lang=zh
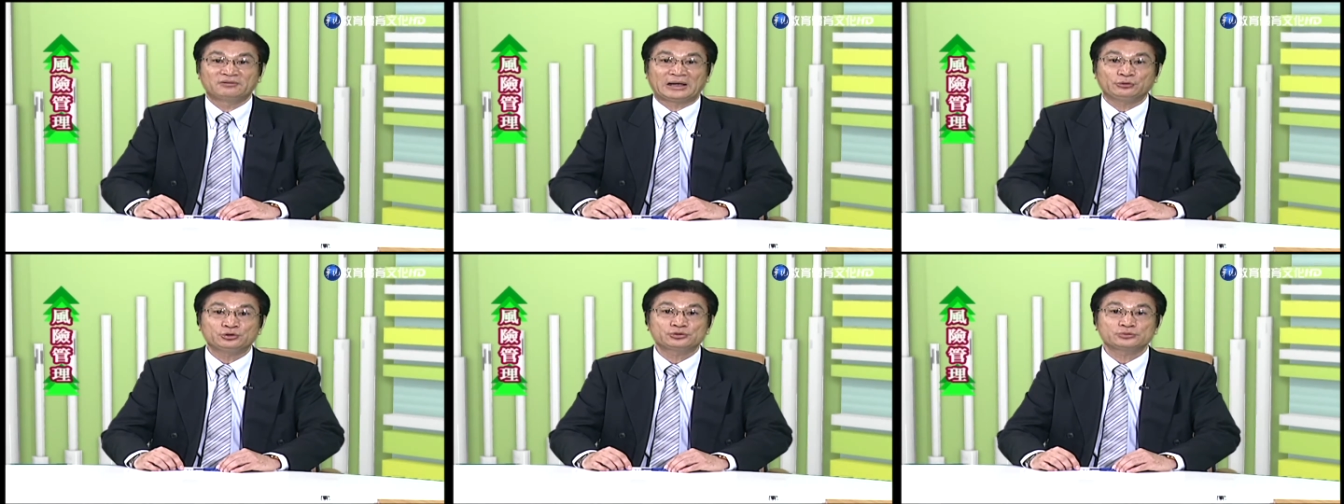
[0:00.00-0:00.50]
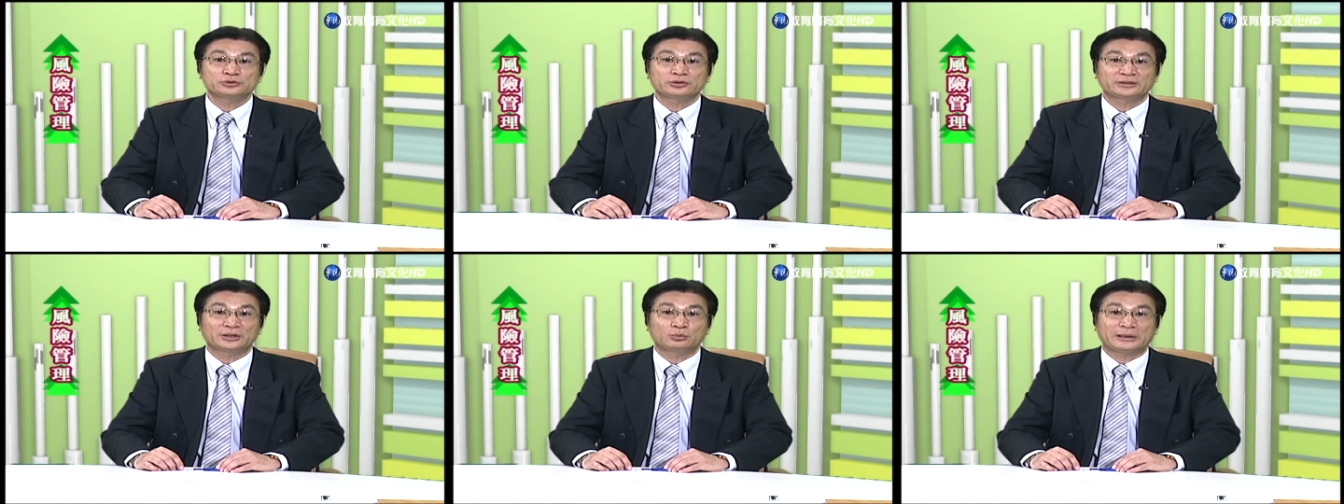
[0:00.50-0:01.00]
法律诉
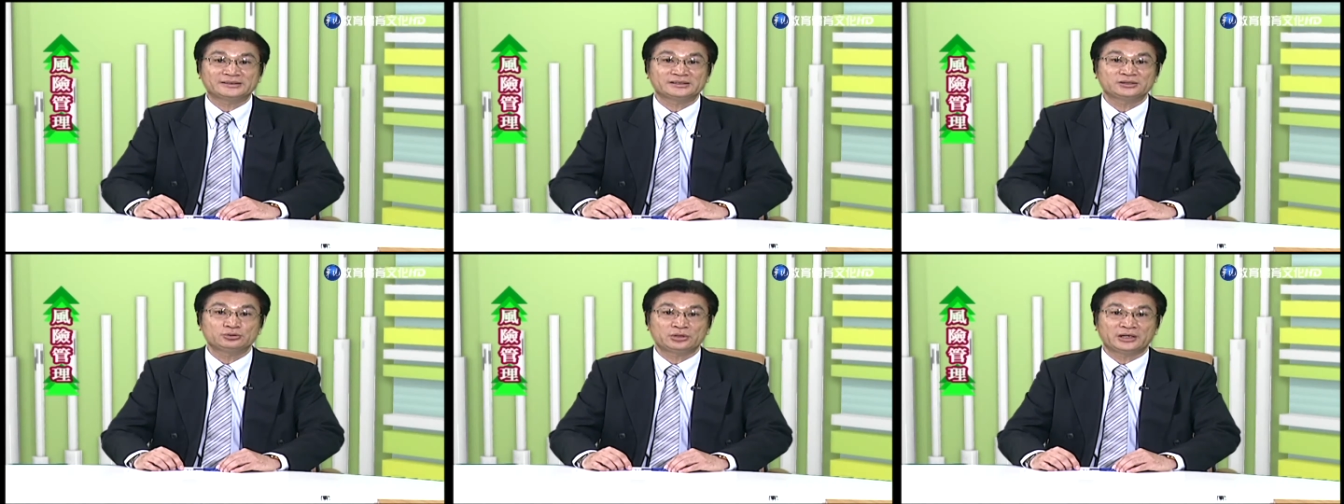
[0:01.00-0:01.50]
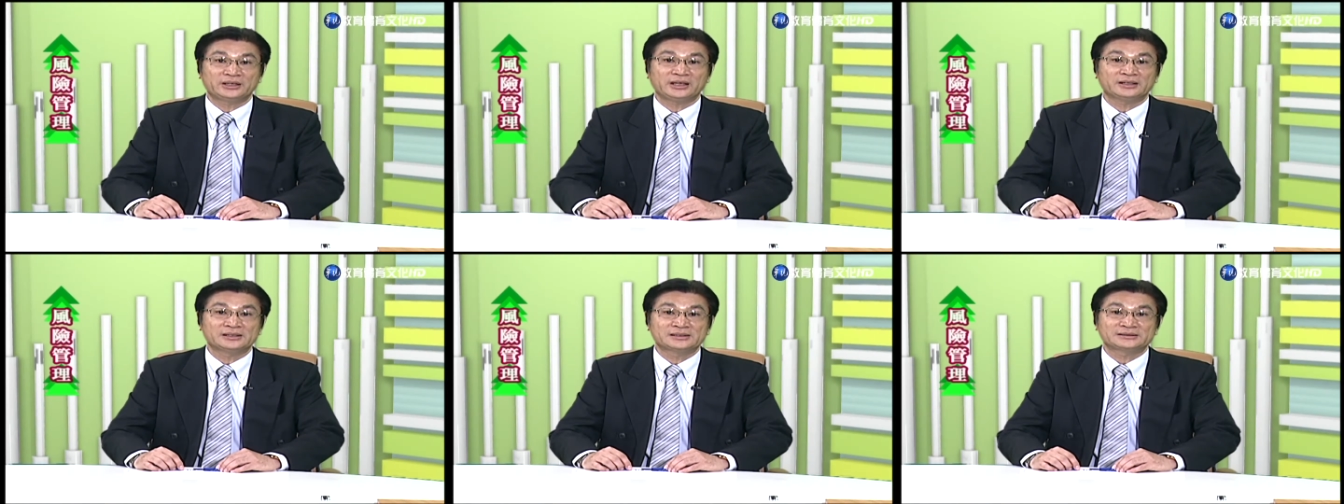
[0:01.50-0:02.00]
讼的官司确
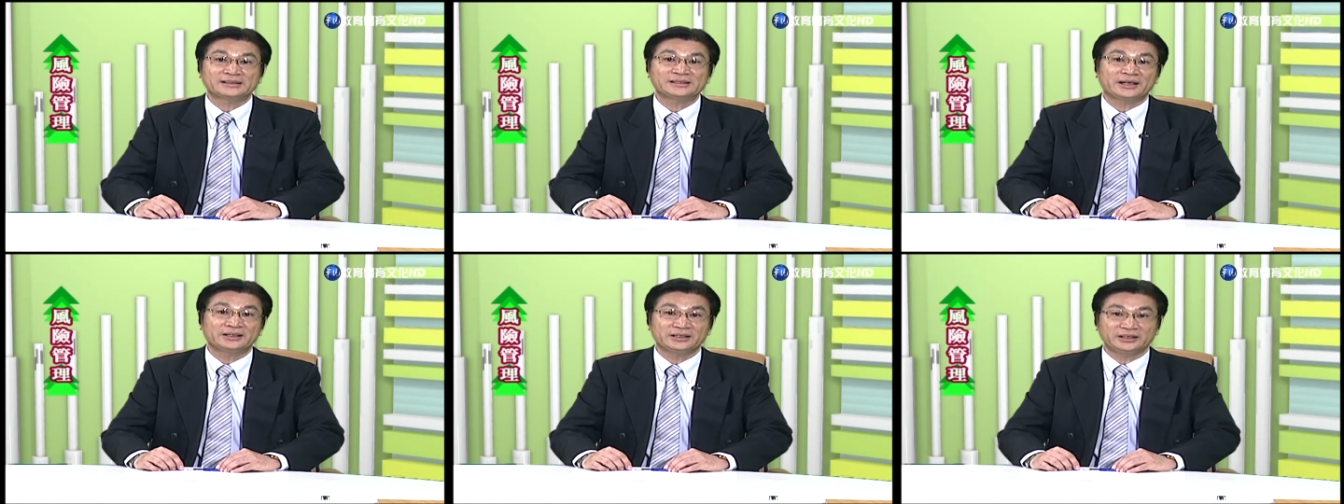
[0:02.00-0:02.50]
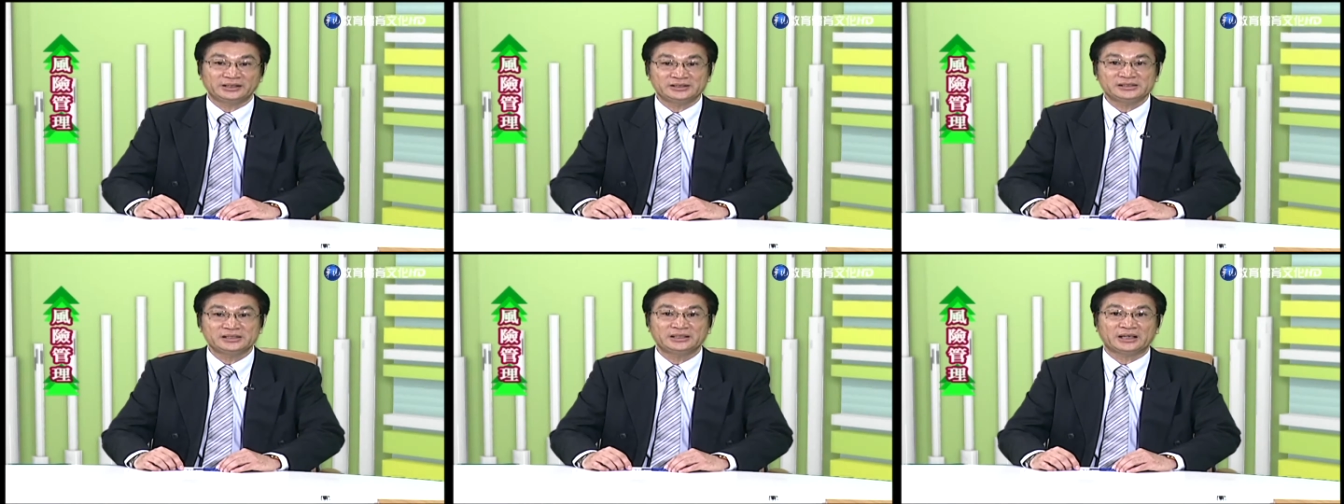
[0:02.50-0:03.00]
定，才在二零零
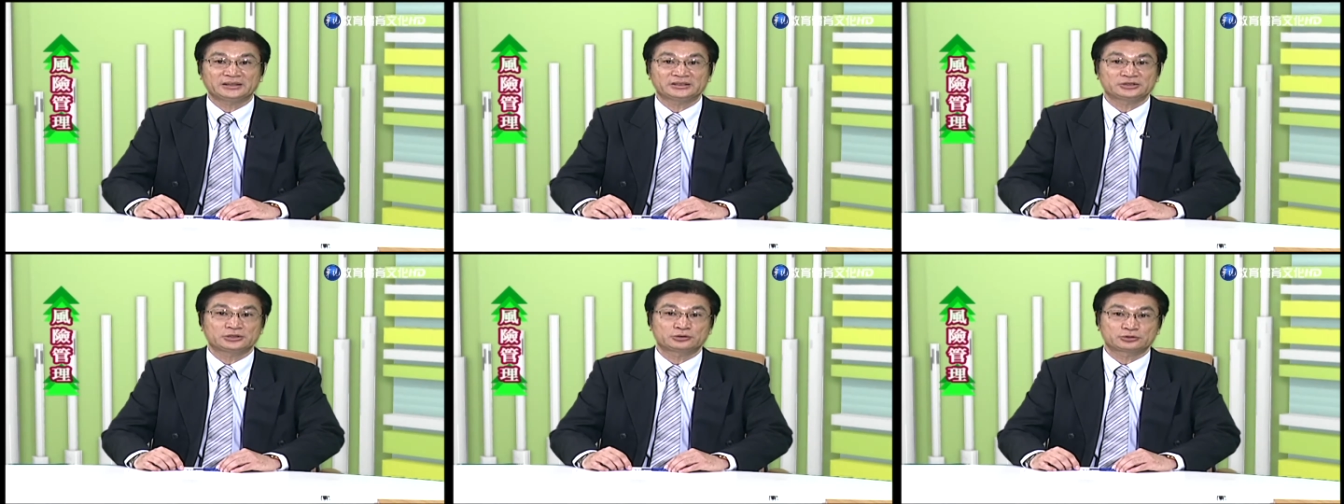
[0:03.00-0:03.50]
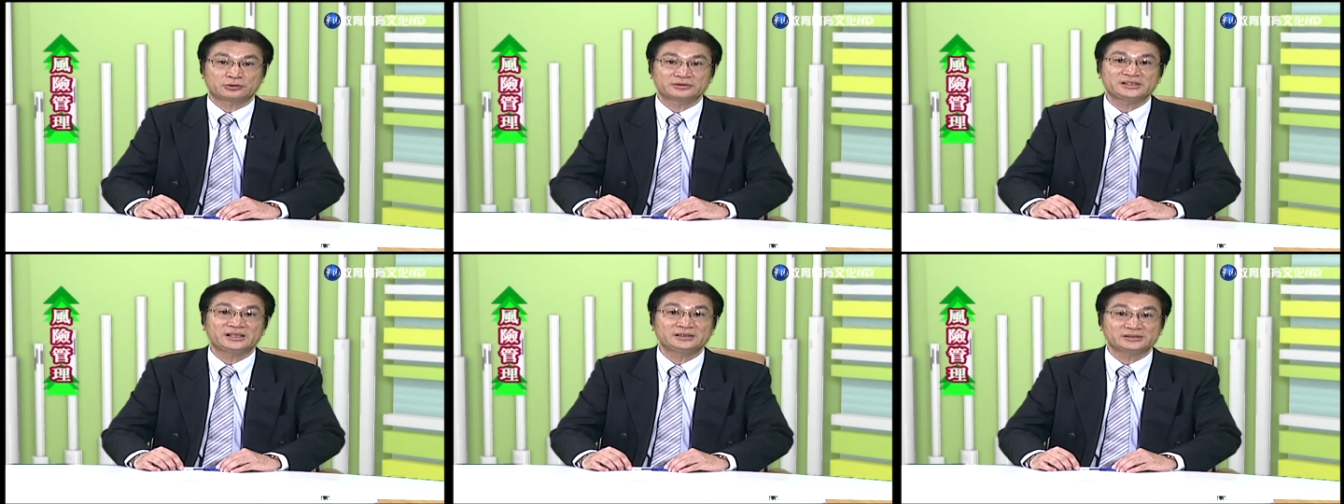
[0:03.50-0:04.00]
七年的时候
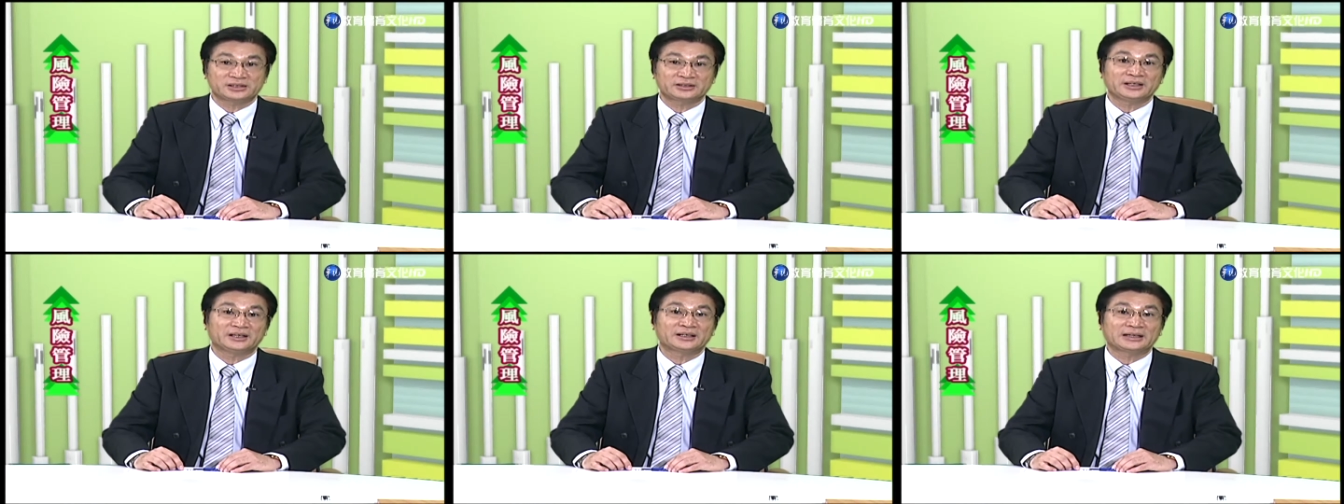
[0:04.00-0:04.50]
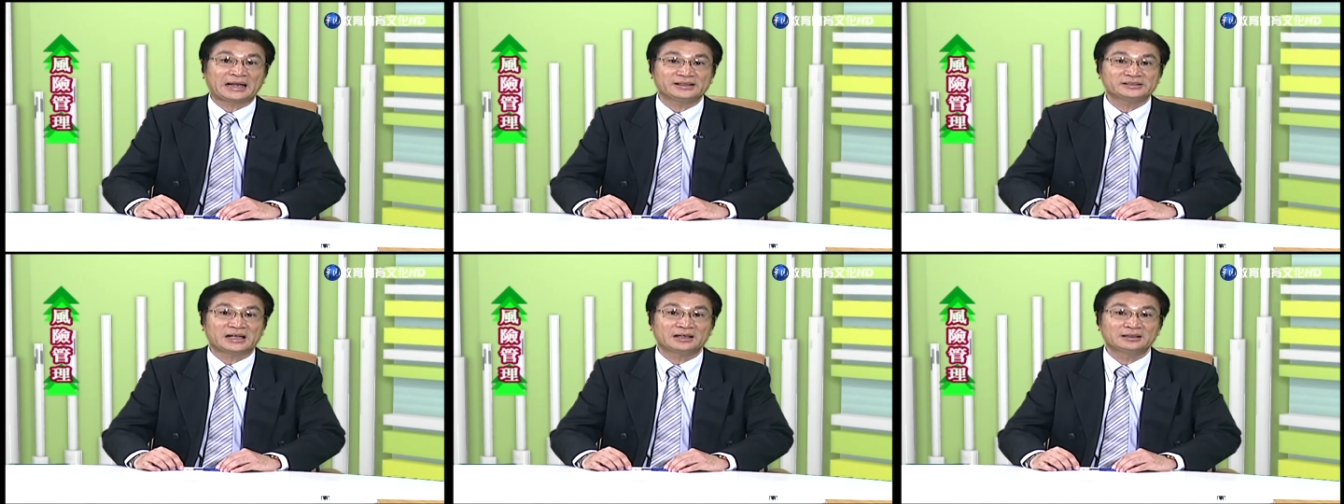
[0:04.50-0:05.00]
重新整理开
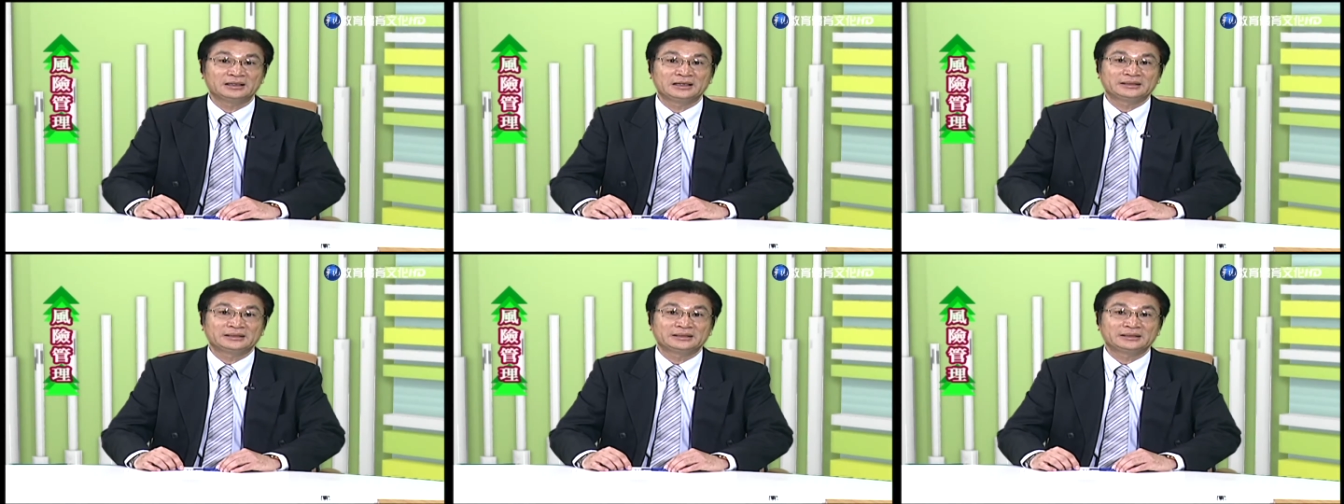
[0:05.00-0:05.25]
张。